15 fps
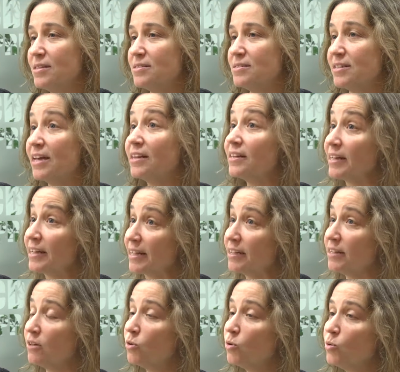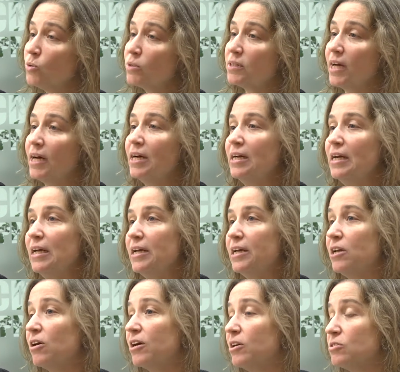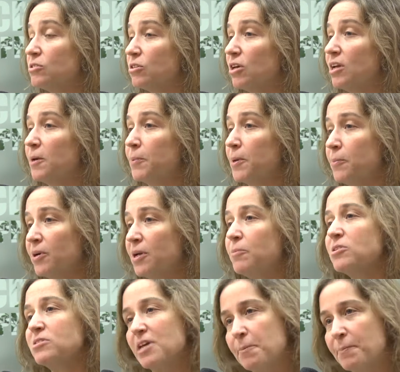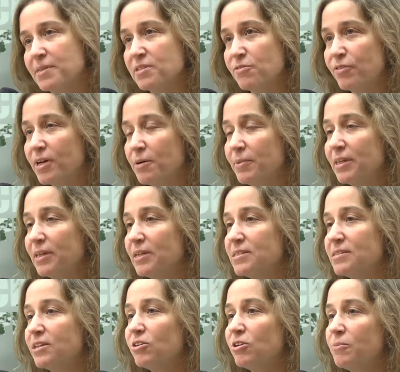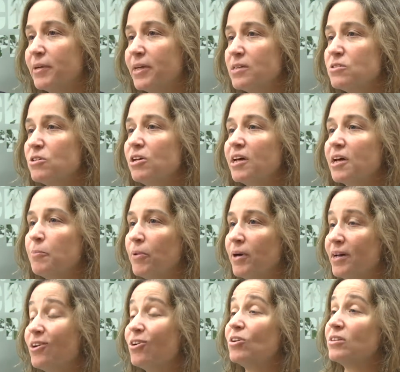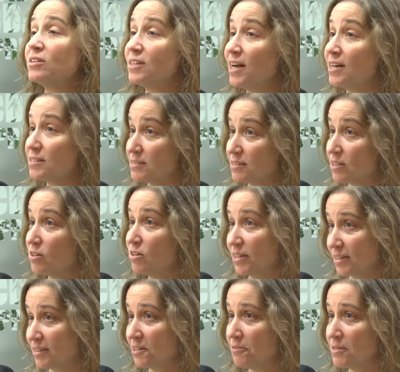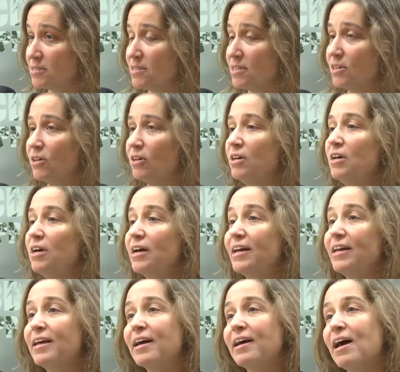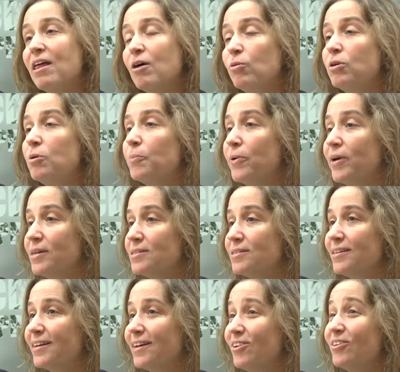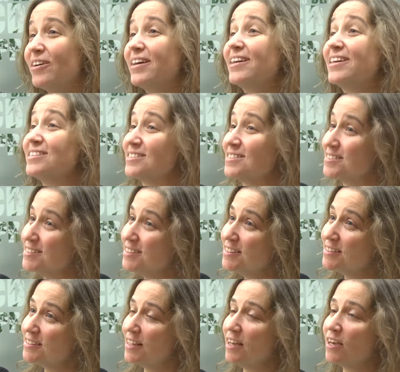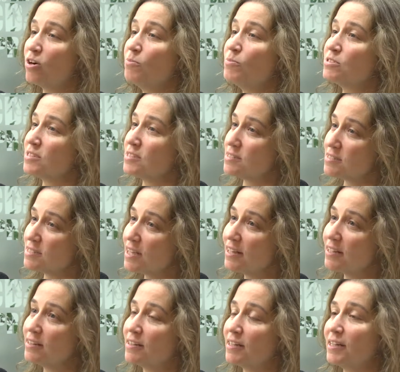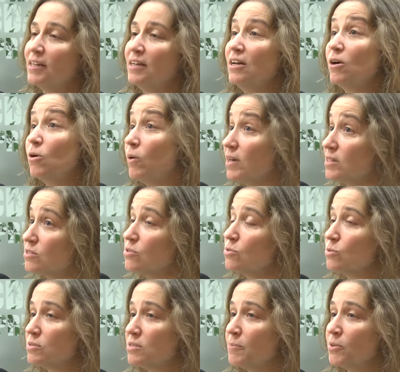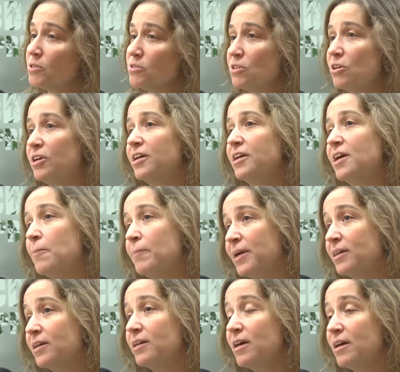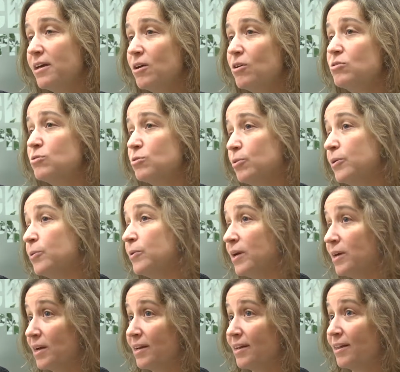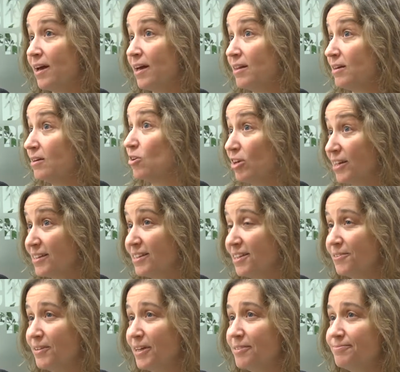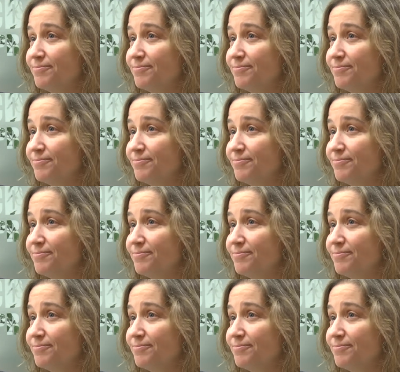sienten que es injusta y lo que nosotros les proponemos específicamente en el centro de mediación es que puedan encontrarse con este vecino y que cada uno pueda decir qué es lo que necesita, cómo se siente, cuáles son sus emociones y a partir de ahí construir una realidad colectiva.